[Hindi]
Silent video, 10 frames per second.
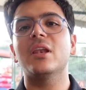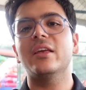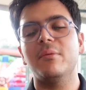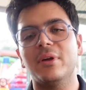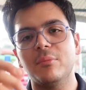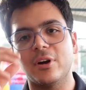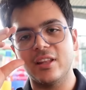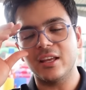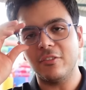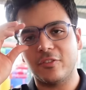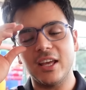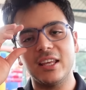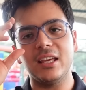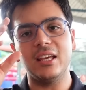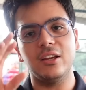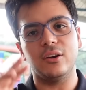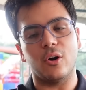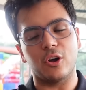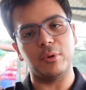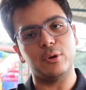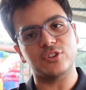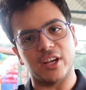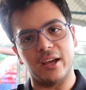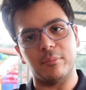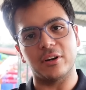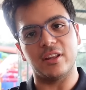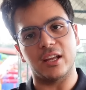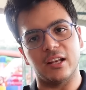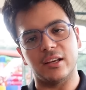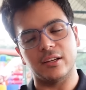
मतलब ये मेरा बर्थडे गिफ्ट है कि और भी कुछ है बर्थडे ये